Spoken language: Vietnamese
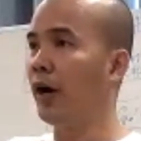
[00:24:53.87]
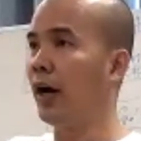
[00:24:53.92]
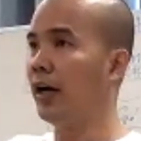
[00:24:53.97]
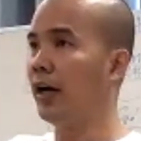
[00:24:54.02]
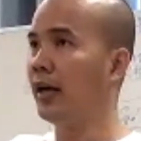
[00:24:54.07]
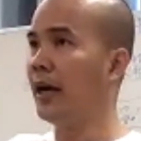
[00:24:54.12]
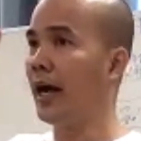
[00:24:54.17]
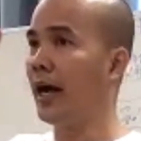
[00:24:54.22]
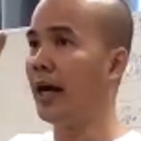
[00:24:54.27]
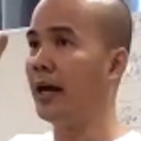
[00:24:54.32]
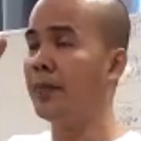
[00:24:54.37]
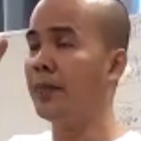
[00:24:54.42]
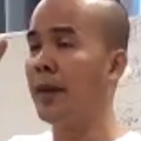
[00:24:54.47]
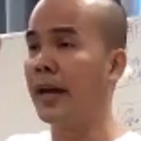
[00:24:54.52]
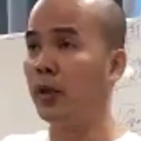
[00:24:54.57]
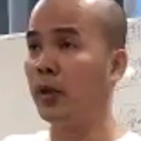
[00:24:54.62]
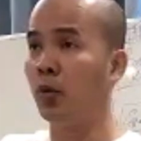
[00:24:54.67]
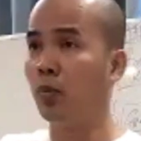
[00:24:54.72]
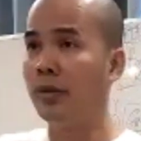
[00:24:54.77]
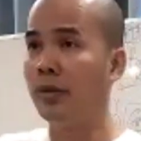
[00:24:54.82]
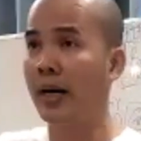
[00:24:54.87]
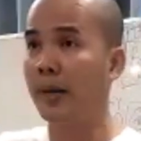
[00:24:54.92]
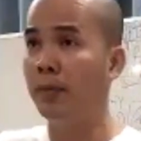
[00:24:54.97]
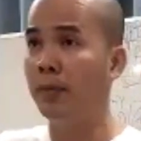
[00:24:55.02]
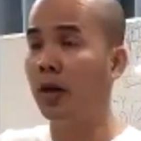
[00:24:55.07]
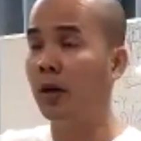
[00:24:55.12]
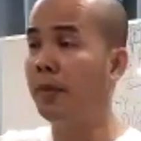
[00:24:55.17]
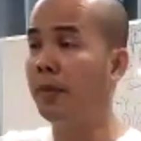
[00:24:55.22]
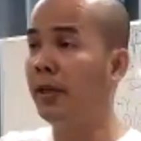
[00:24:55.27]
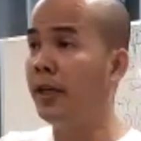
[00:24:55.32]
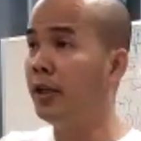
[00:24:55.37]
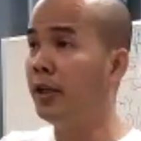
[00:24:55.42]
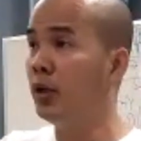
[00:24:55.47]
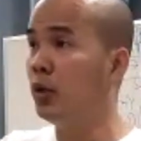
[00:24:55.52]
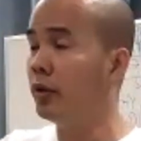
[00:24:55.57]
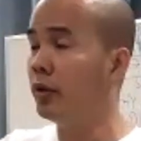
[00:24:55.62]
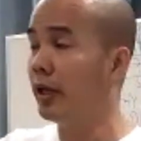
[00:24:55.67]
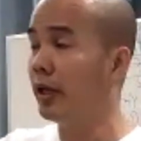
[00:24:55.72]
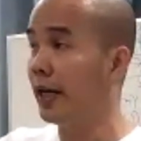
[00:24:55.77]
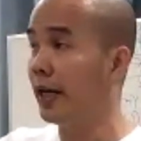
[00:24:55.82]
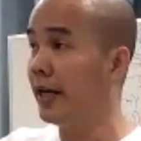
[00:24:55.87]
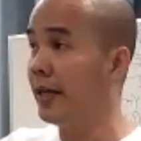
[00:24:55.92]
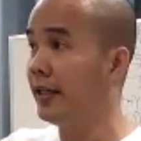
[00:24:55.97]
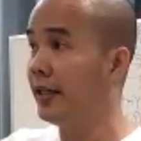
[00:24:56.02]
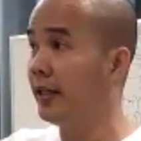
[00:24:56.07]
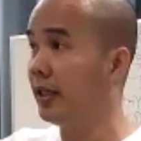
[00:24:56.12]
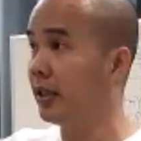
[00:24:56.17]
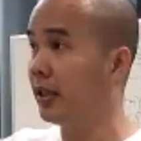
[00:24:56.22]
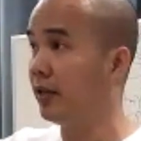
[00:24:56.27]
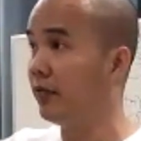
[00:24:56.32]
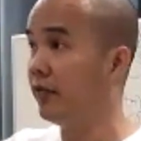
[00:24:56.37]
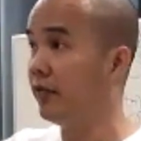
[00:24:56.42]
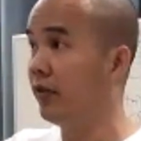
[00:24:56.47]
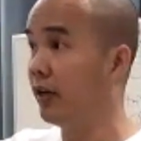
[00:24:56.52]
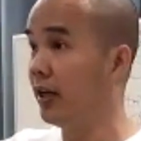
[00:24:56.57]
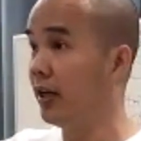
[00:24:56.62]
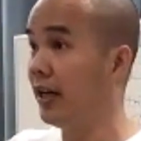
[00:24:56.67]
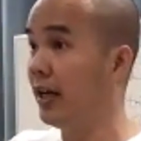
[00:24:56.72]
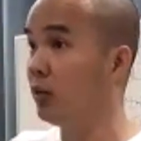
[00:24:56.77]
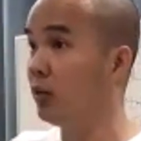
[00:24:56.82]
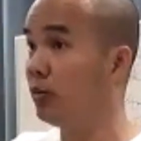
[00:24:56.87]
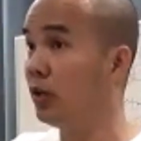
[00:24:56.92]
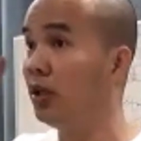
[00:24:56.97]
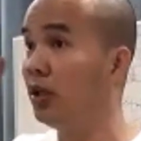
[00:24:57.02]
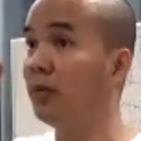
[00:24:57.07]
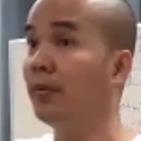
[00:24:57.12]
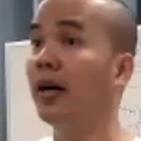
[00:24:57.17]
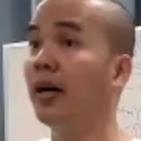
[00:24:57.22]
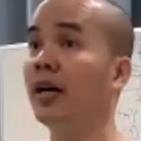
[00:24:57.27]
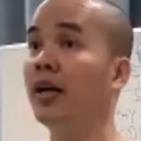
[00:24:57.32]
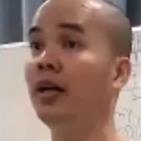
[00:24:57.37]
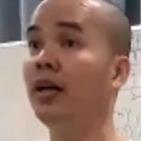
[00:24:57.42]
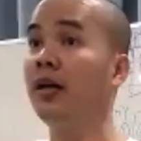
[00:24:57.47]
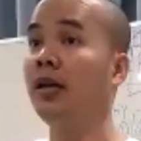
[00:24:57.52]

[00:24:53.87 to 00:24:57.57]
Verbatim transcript: khoảng hai ba chục năm họ mới nghiên cứu ra đây chính là thành phần gây ung thư không ạ